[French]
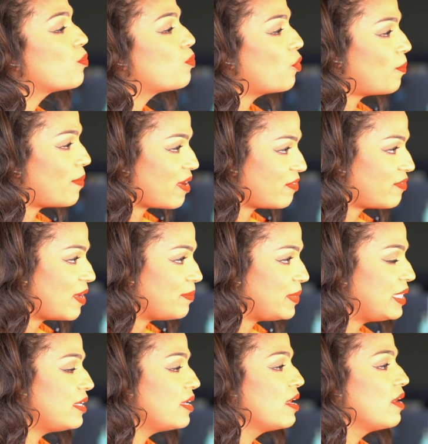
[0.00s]
que pour ma
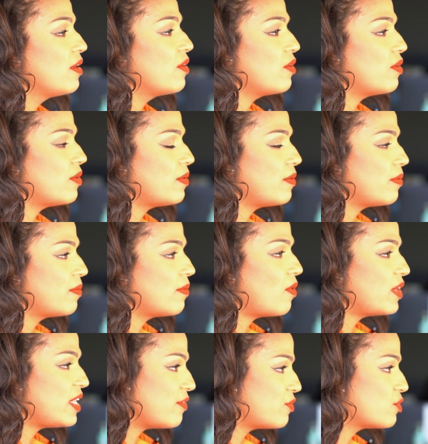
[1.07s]
famille, euh, en les